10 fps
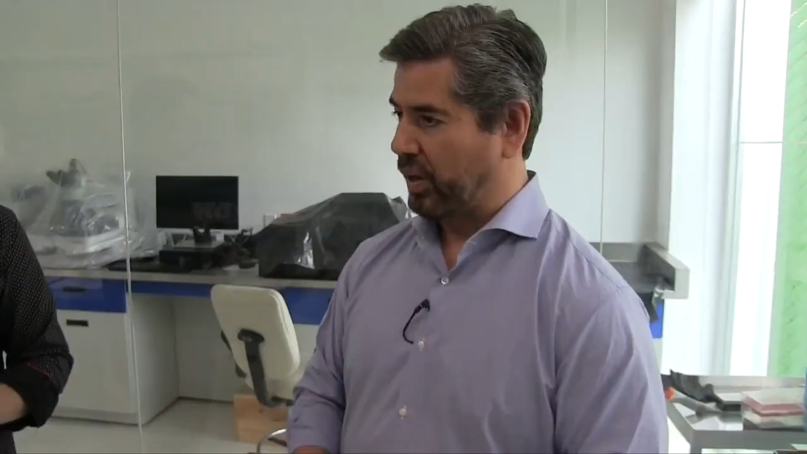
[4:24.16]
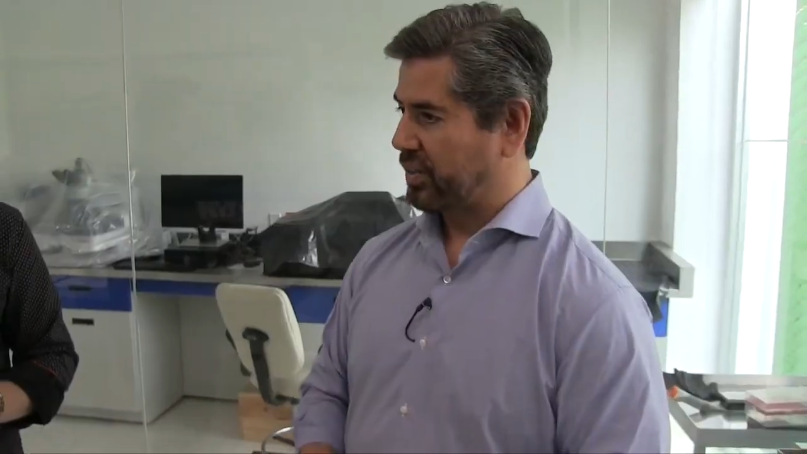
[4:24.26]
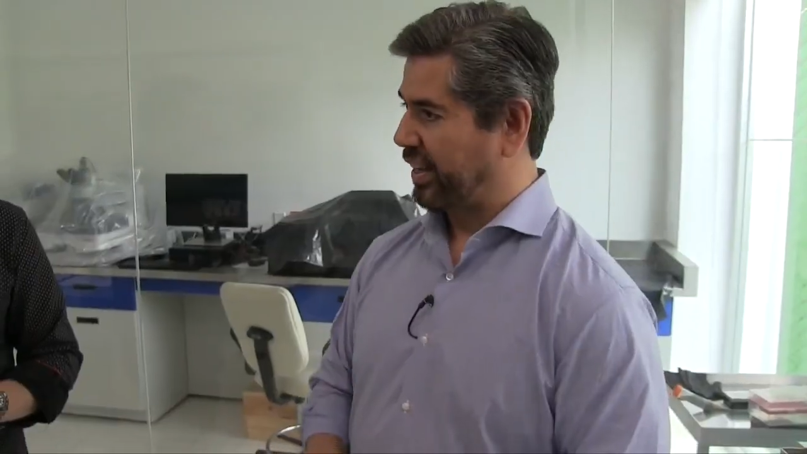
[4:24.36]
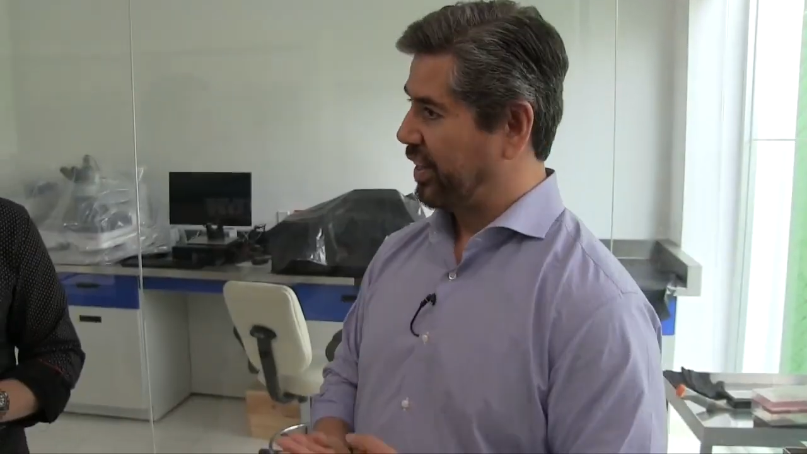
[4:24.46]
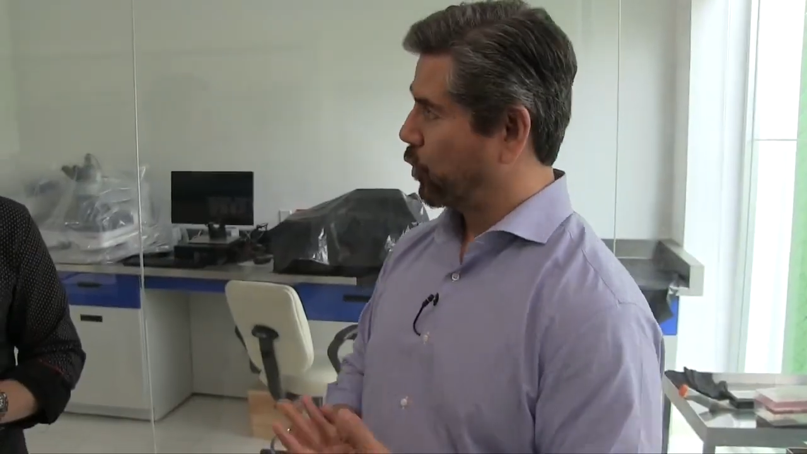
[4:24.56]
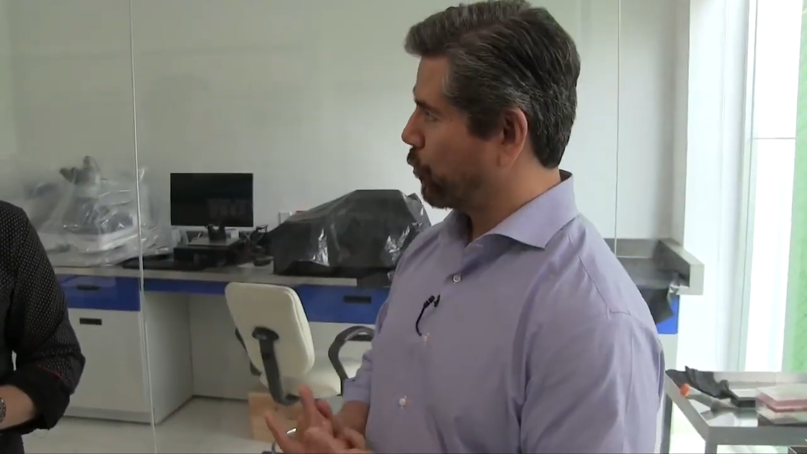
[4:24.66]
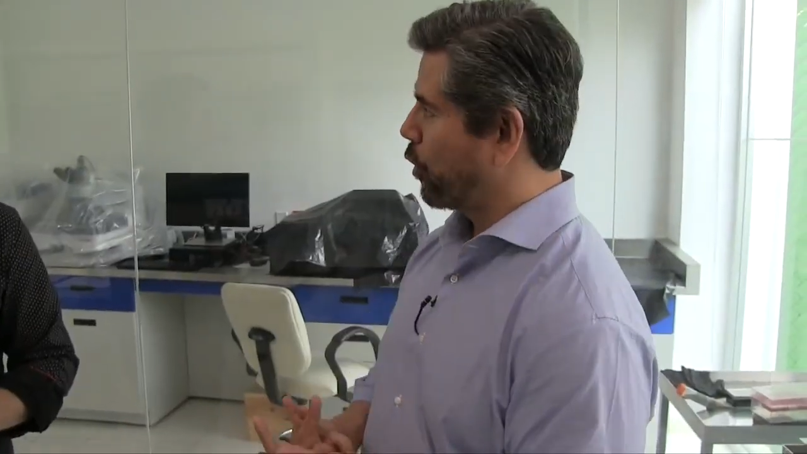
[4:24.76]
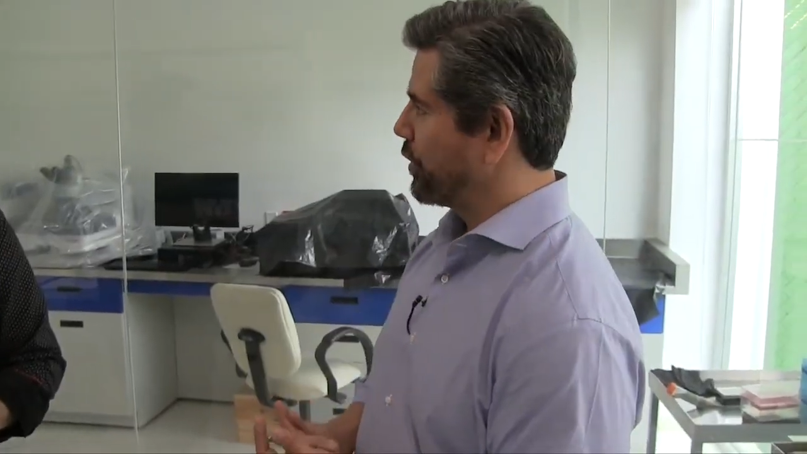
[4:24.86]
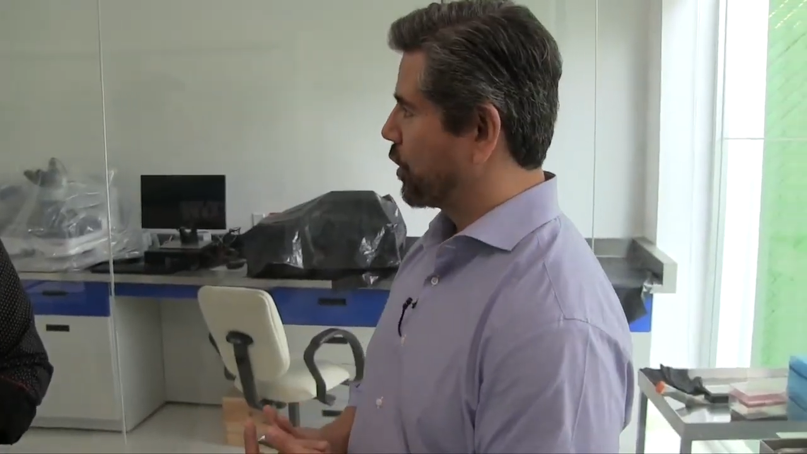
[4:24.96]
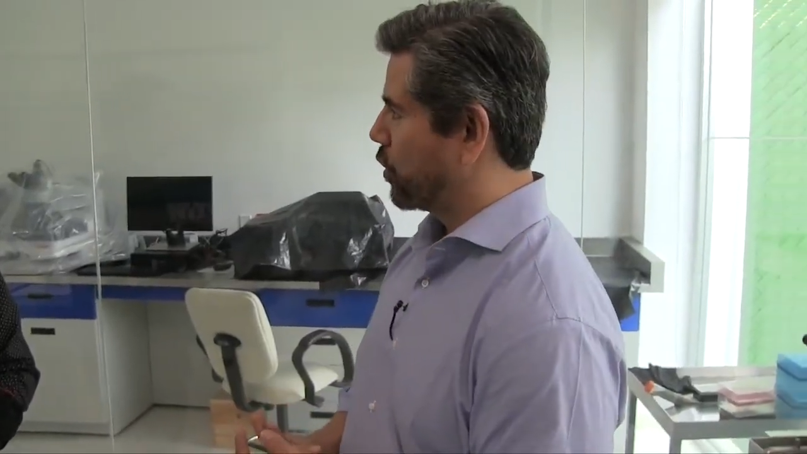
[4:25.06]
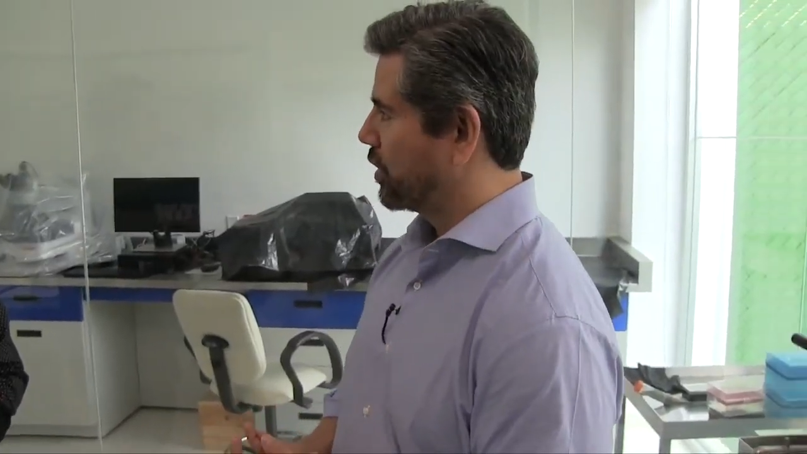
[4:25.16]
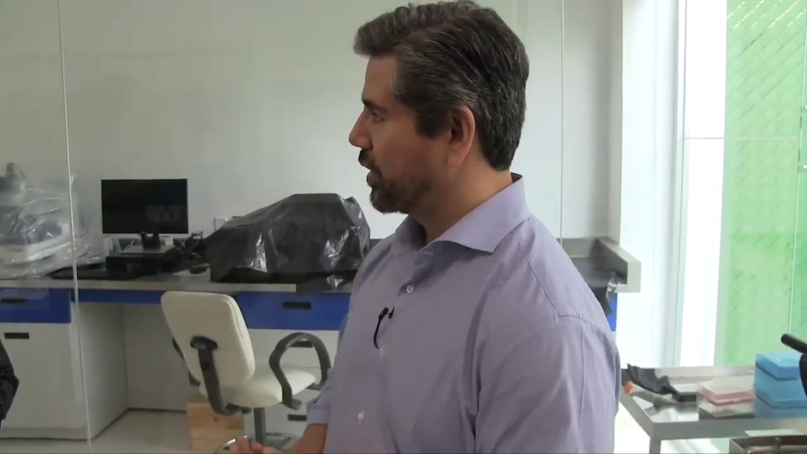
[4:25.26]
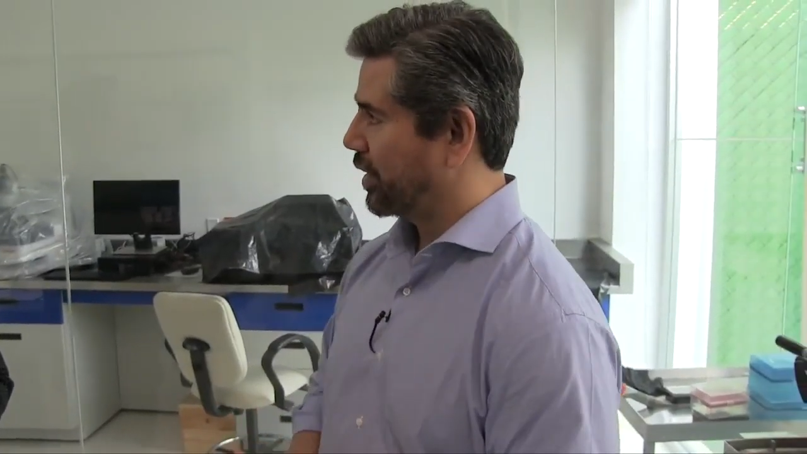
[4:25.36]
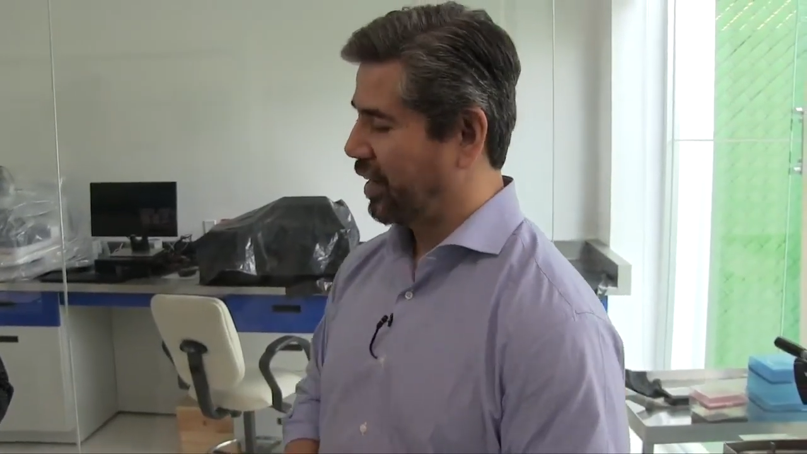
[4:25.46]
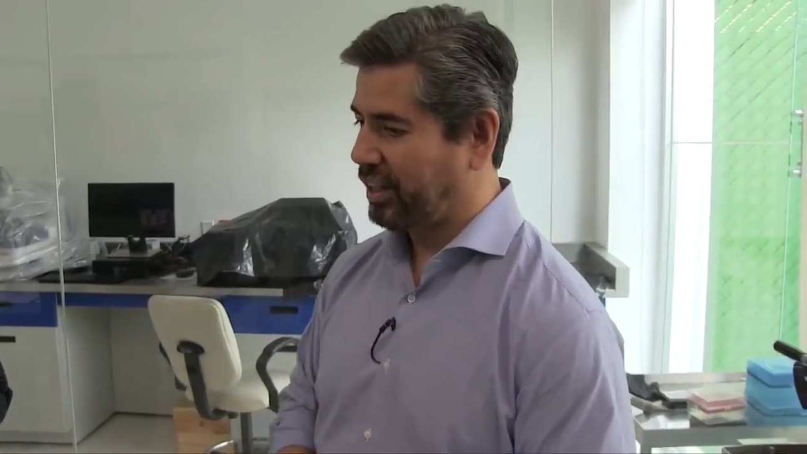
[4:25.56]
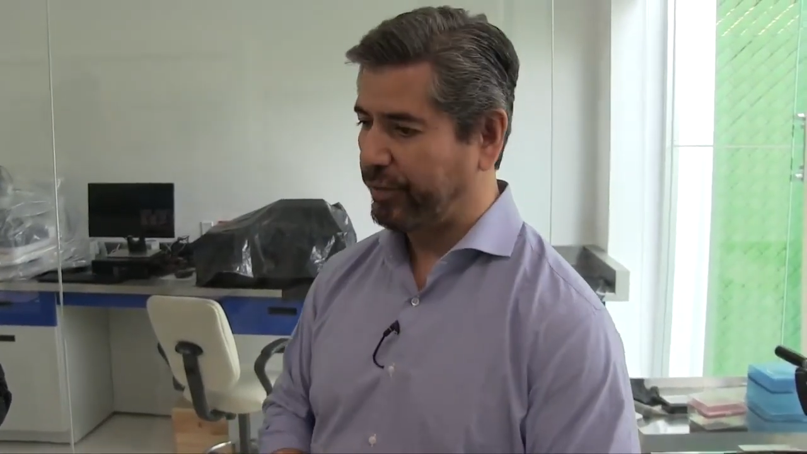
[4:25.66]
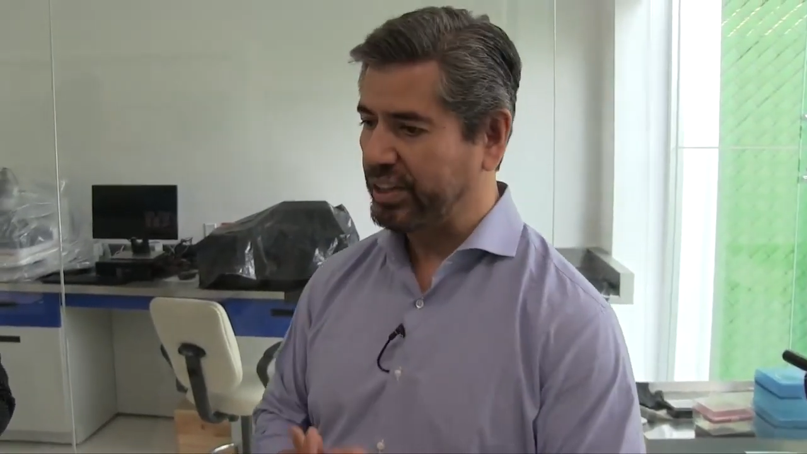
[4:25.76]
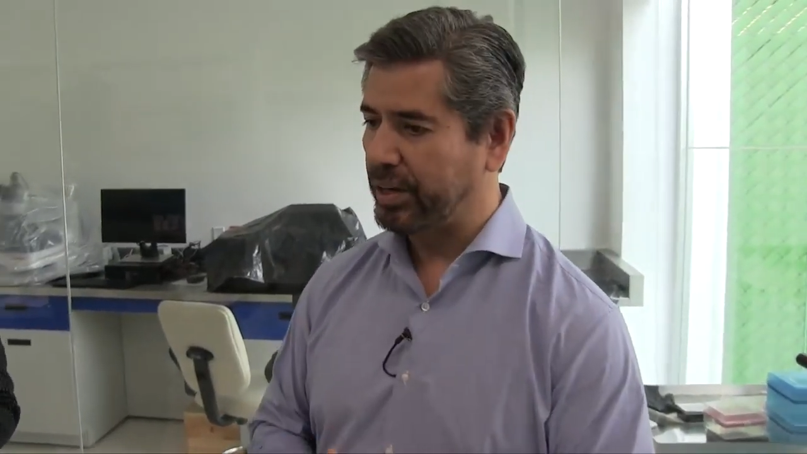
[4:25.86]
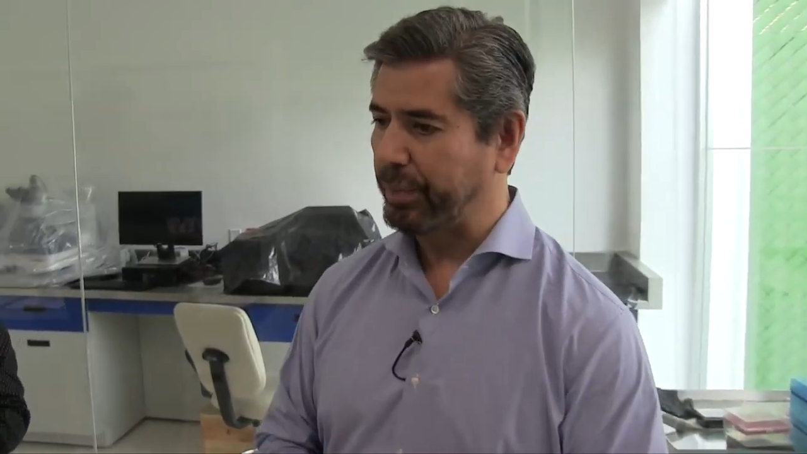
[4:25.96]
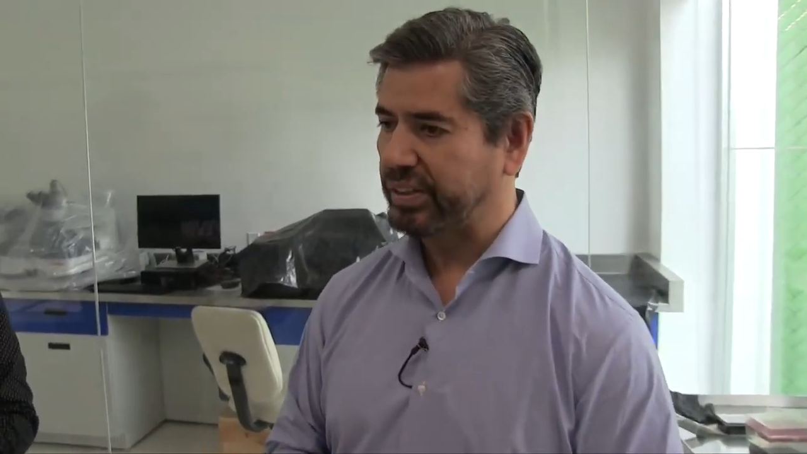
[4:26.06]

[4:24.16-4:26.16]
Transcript: pero es hidrofóbico, es difícil